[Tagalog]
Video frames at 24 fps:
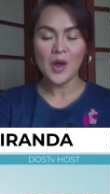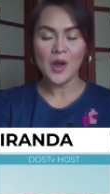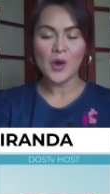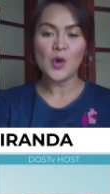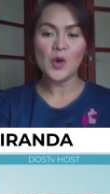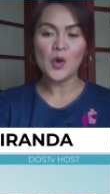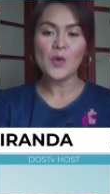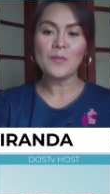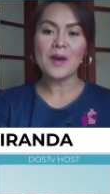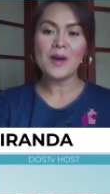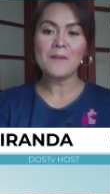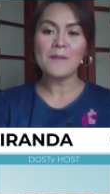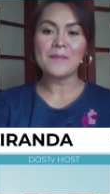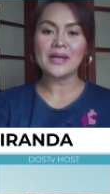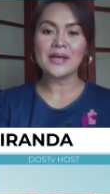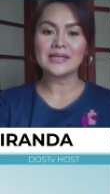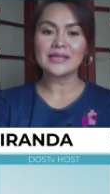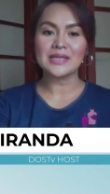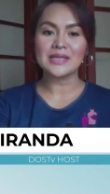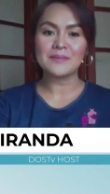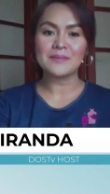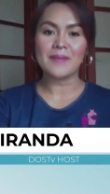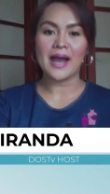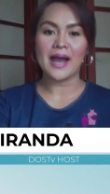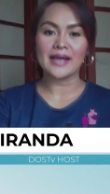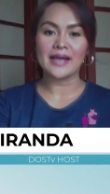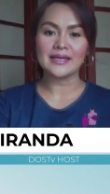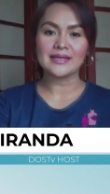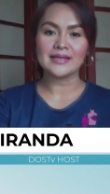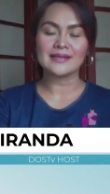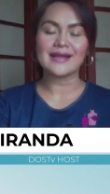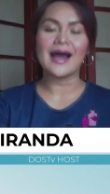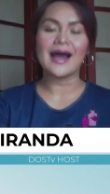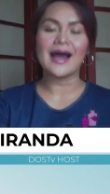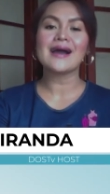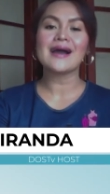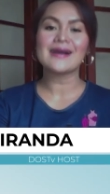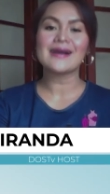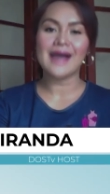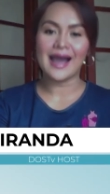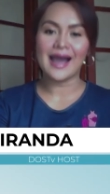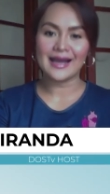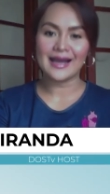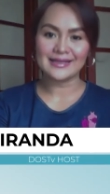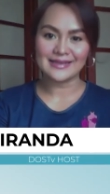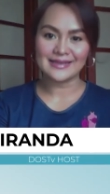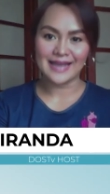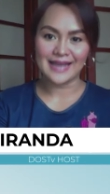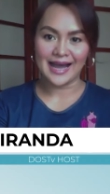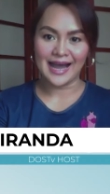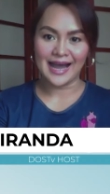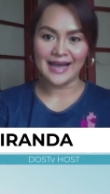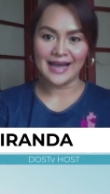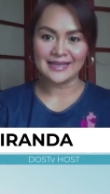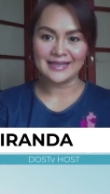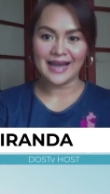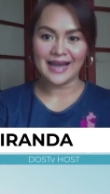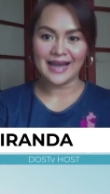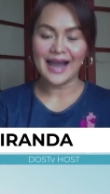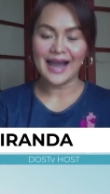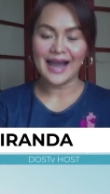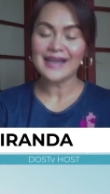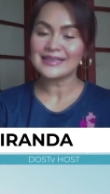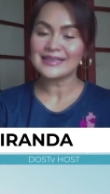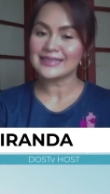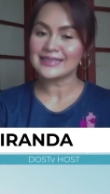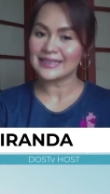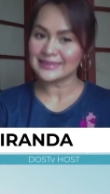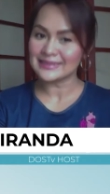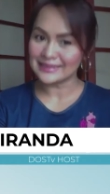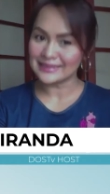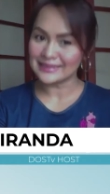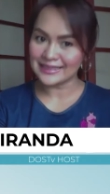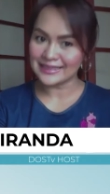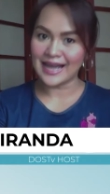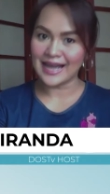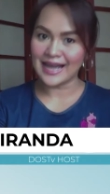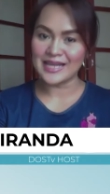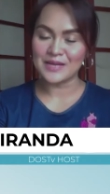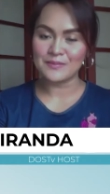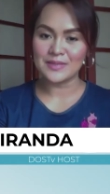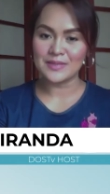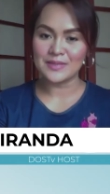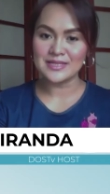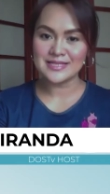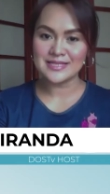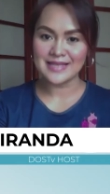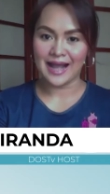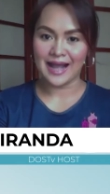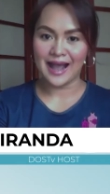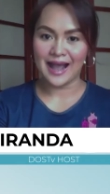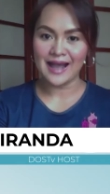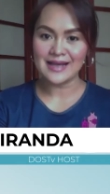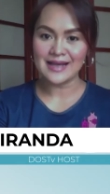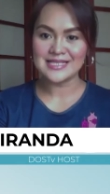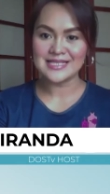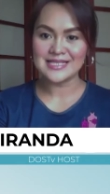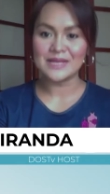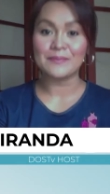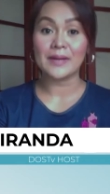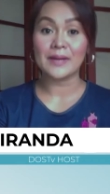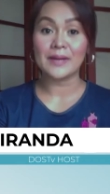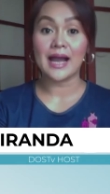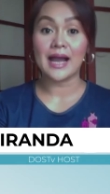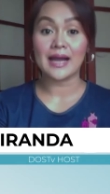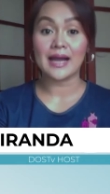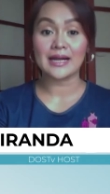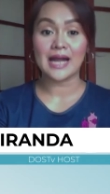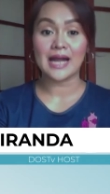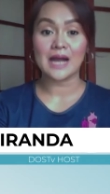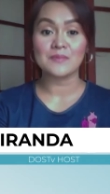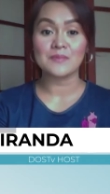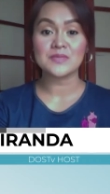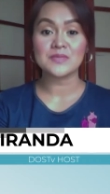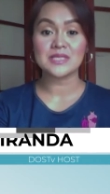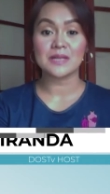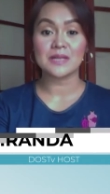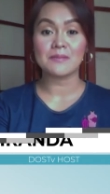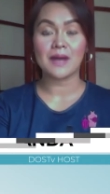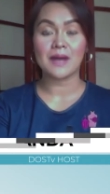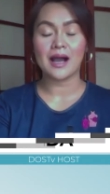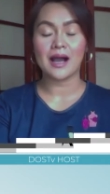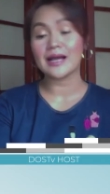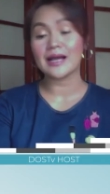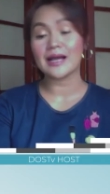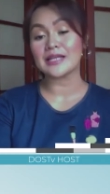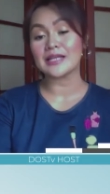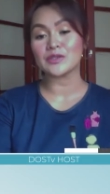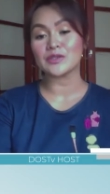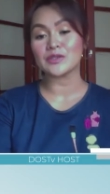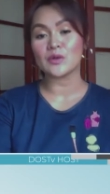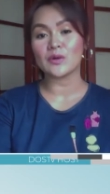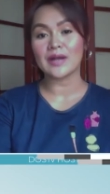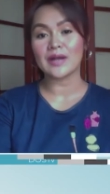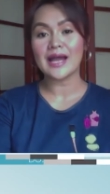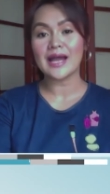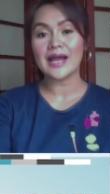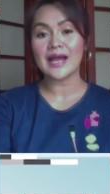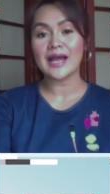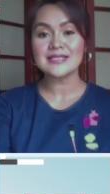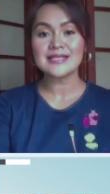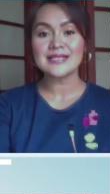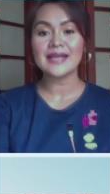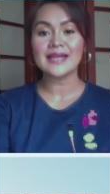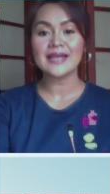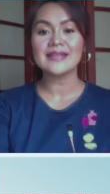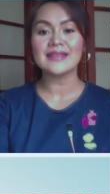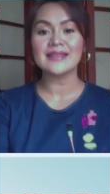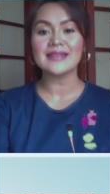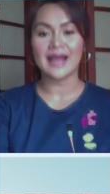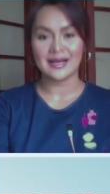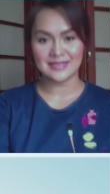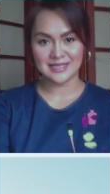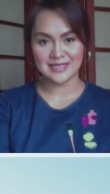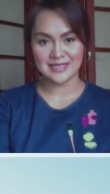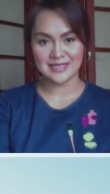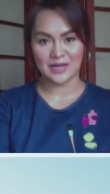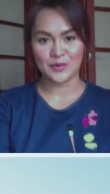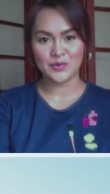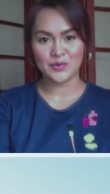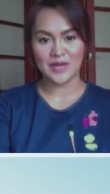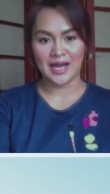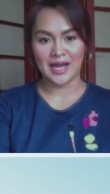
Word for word: upang pagtibayin ang kahandaan at katatagan ng bansa sa pagharap sa mga ganitong klase ng sakuna.